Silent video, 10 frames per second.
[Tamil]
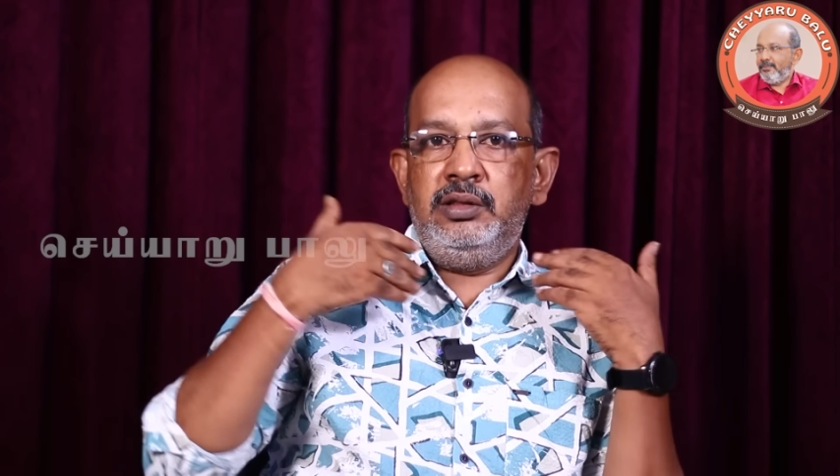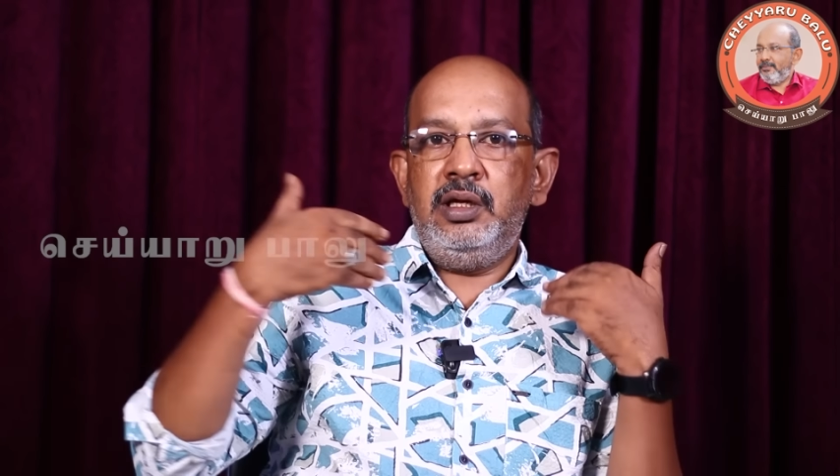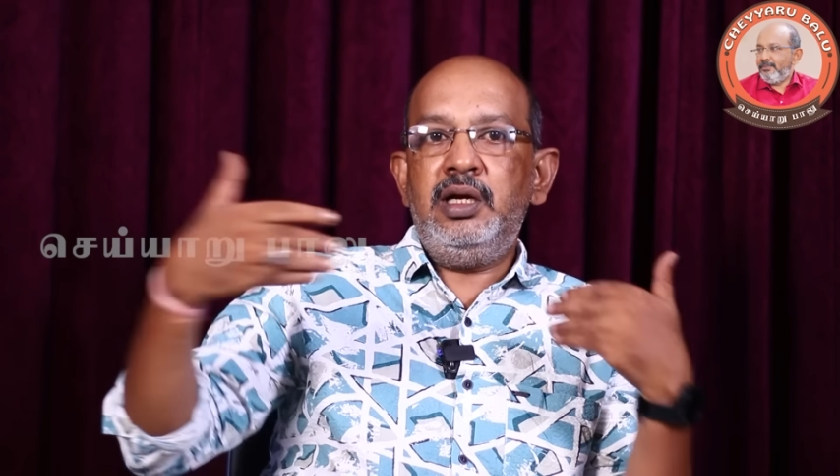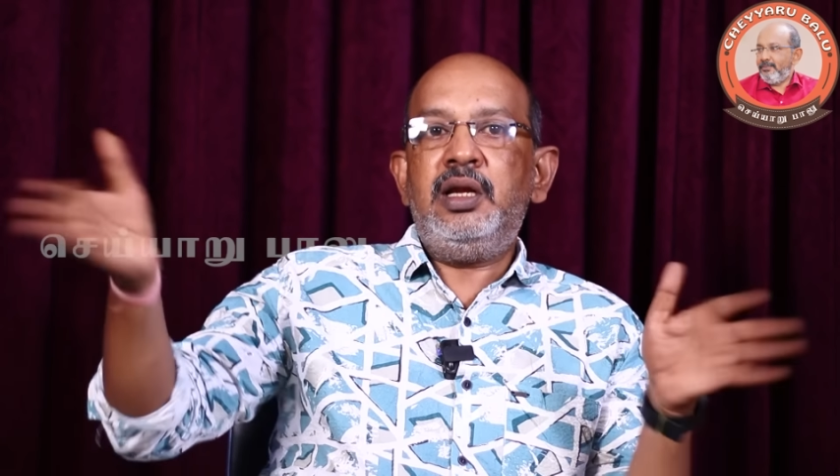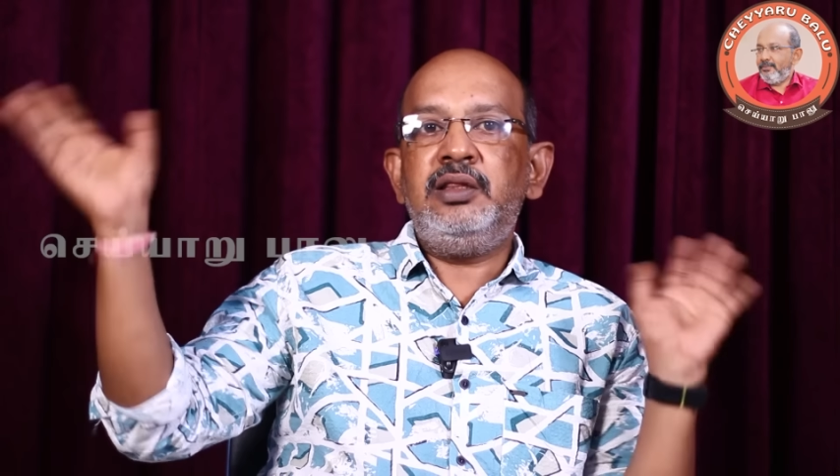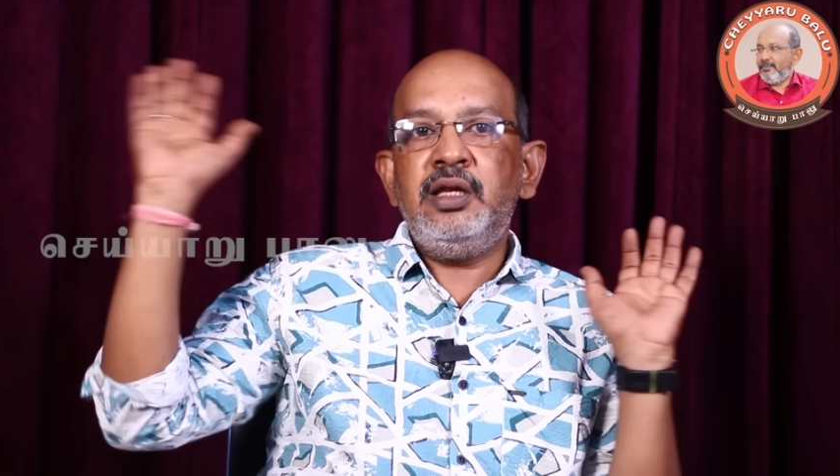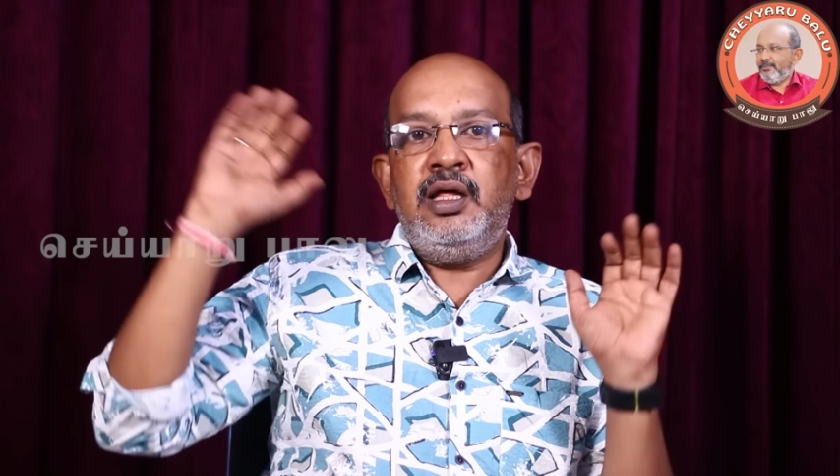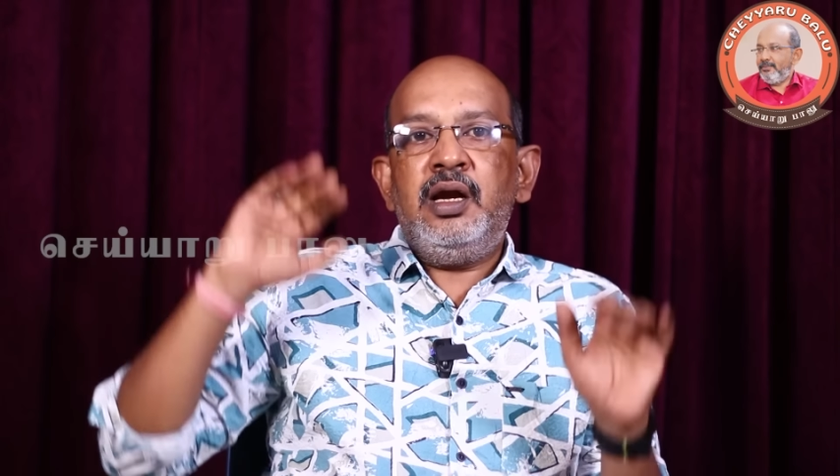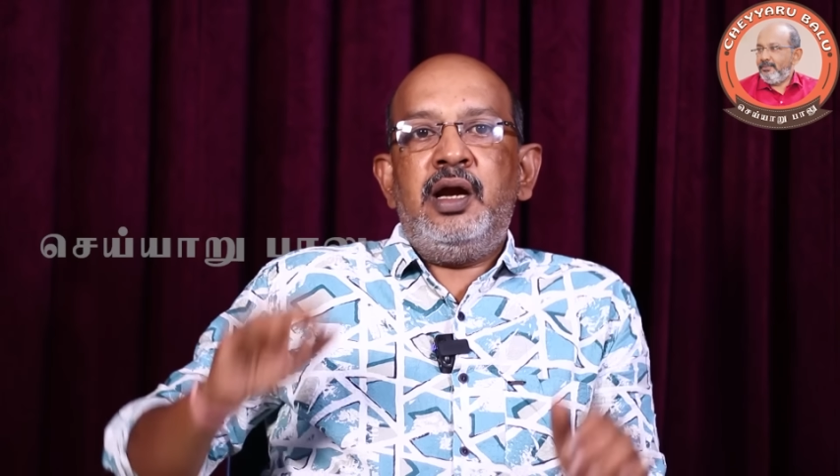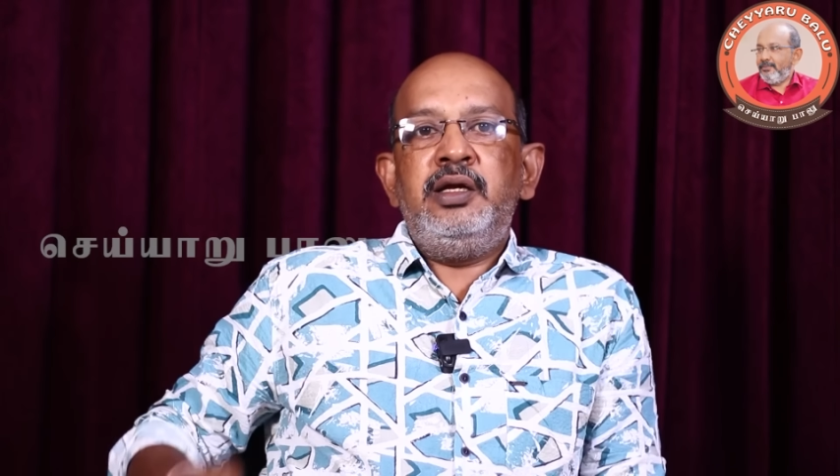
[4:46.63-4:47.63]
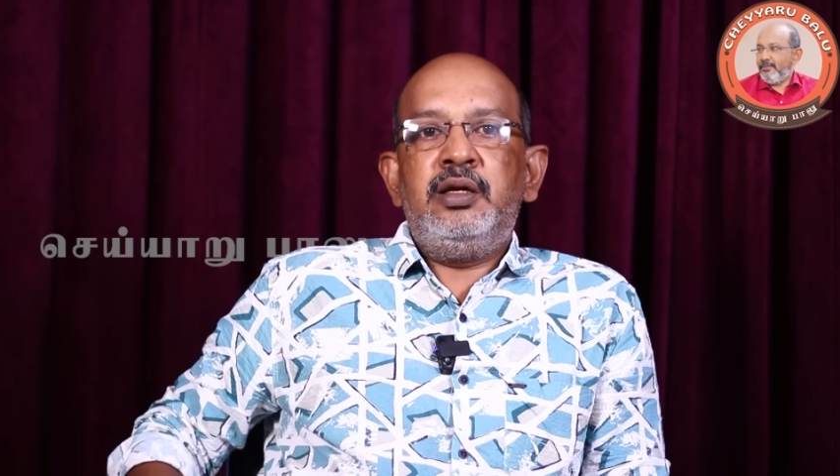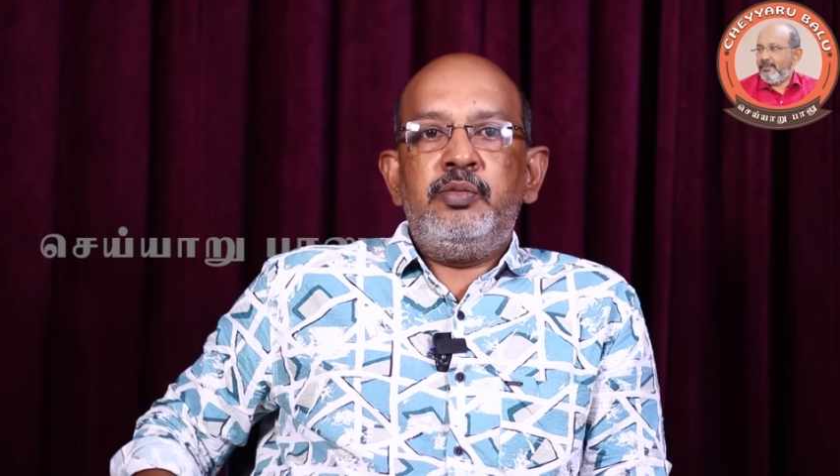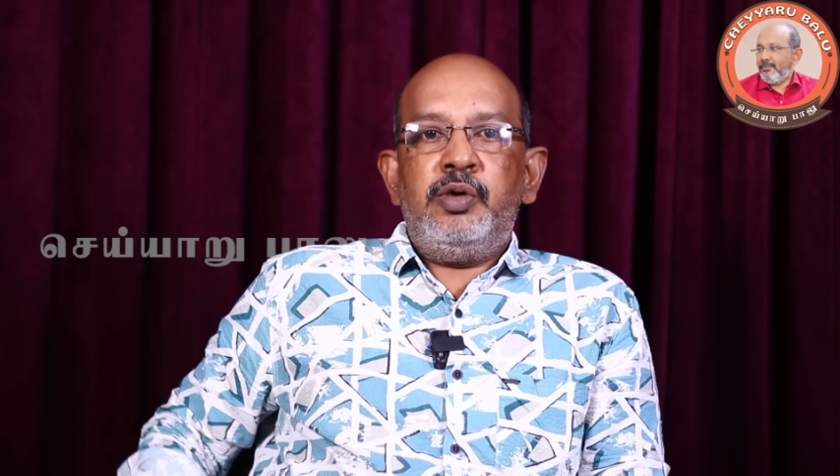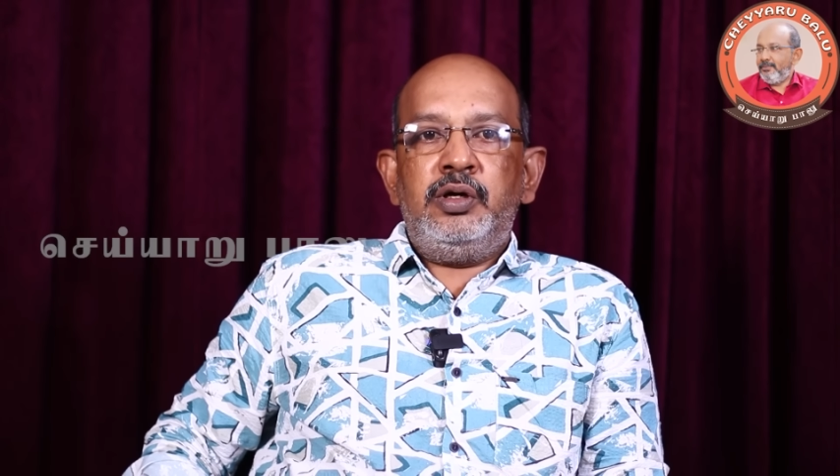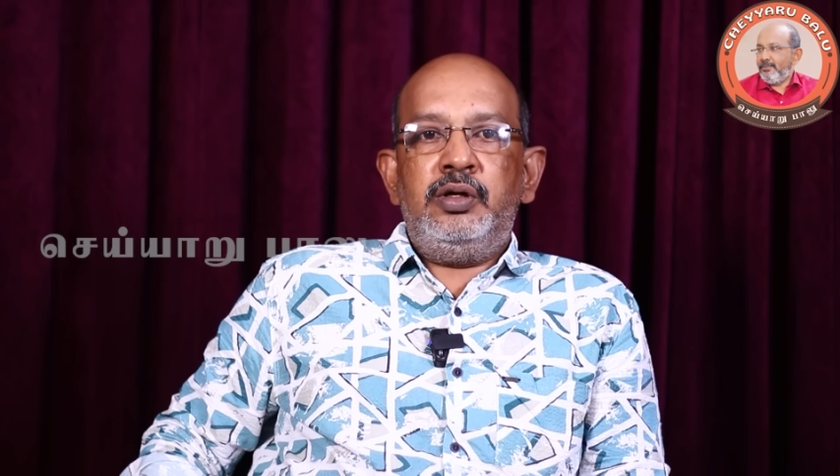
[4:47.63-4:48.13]
திணற திணற ஆடிக்கிட்டு
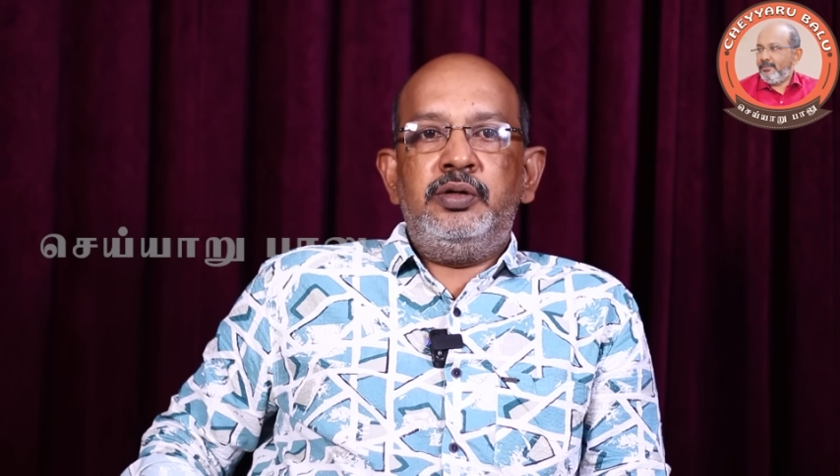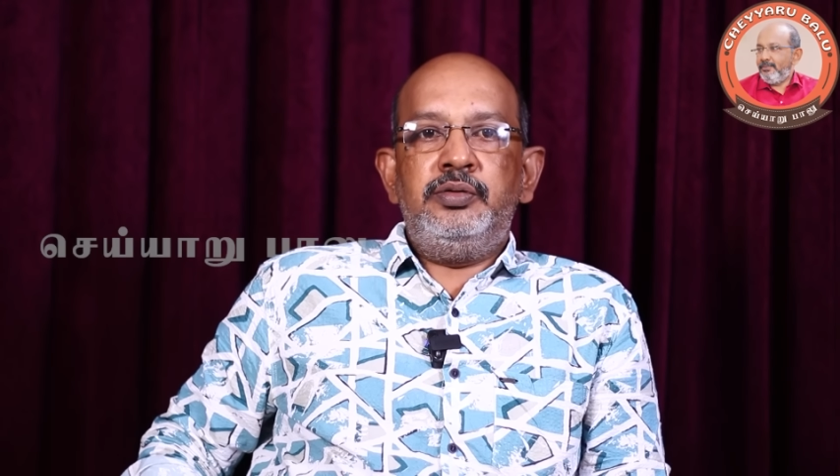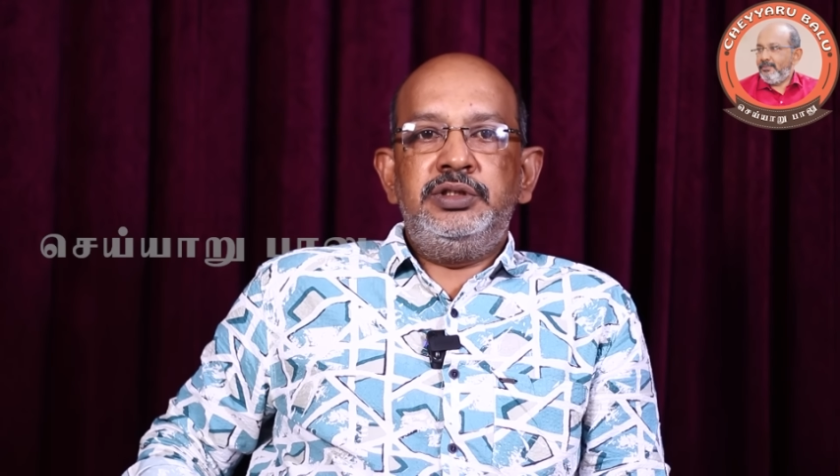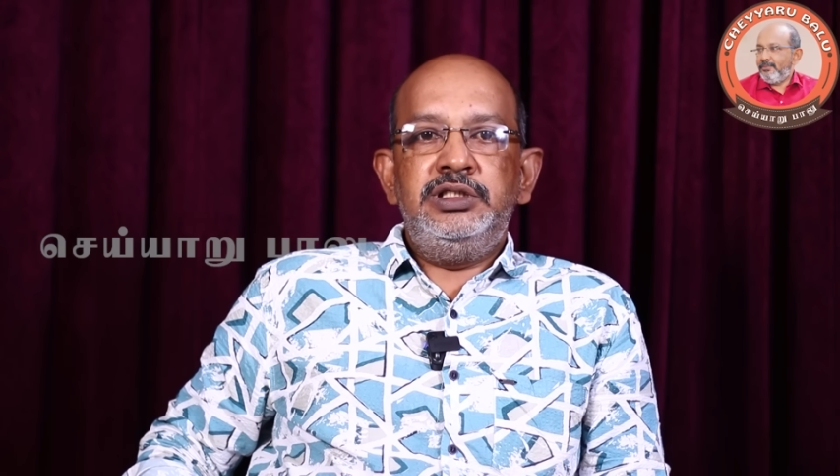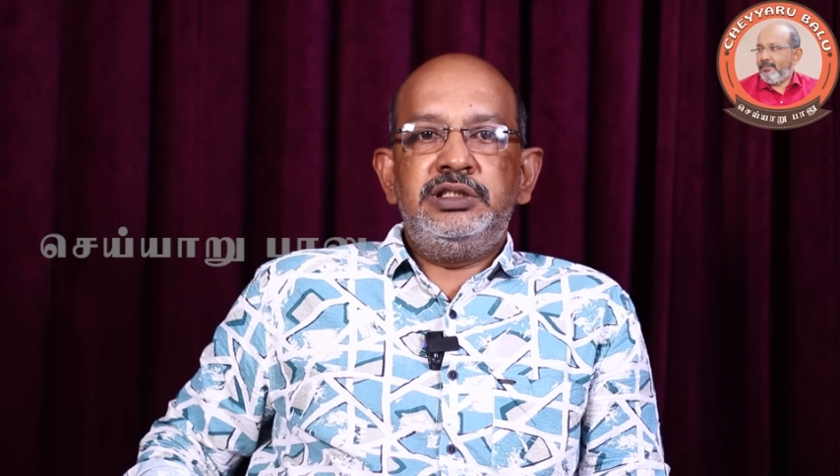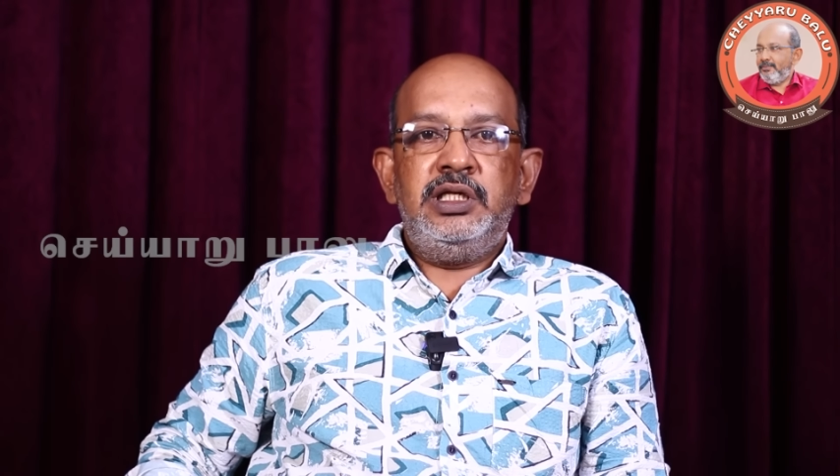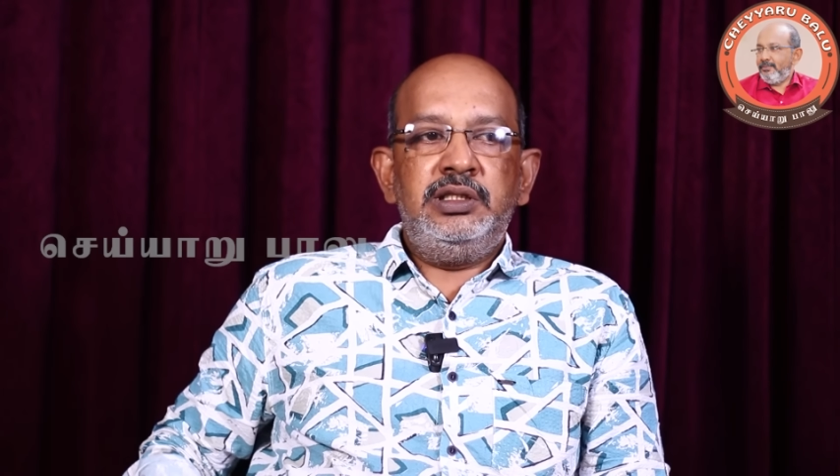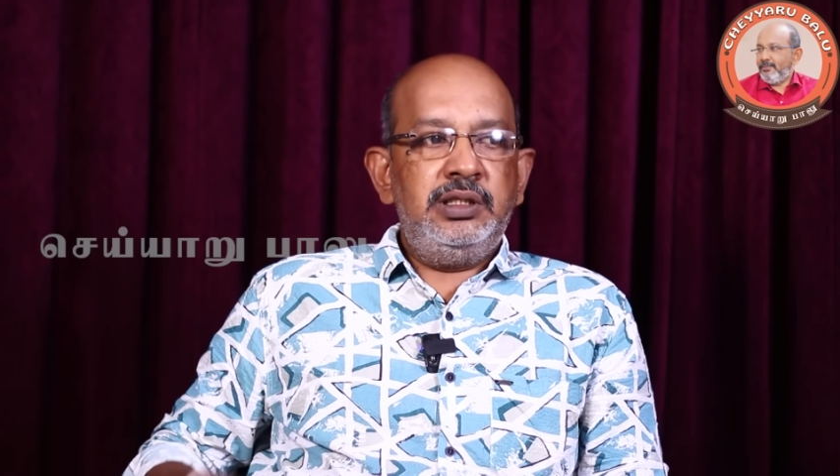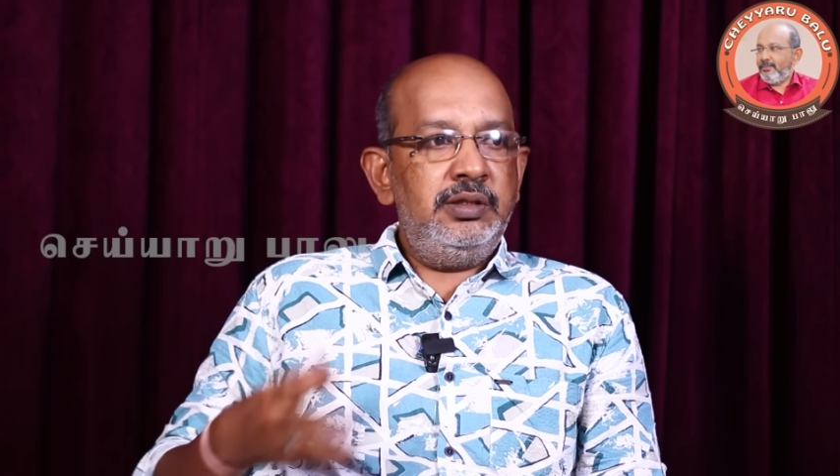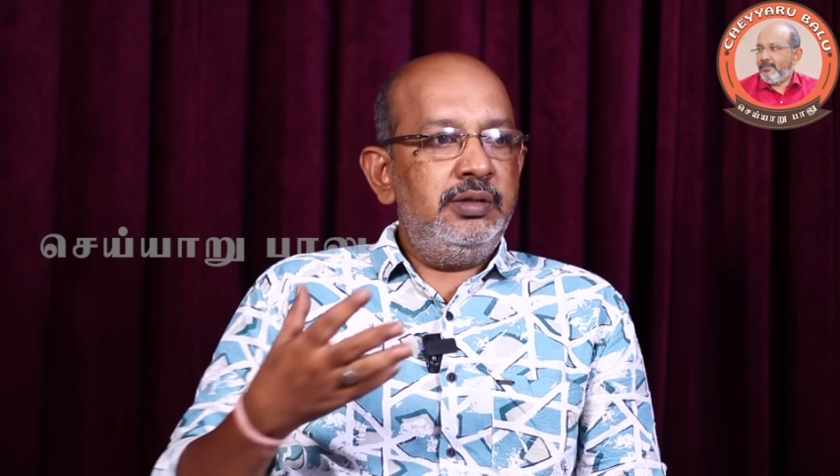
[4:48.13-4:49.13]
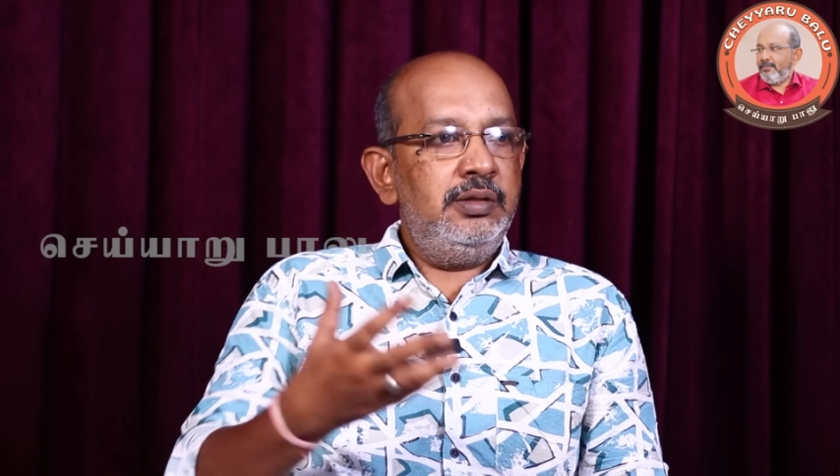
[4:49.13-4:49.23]
இருப்பாங்க விஜயசாந்தி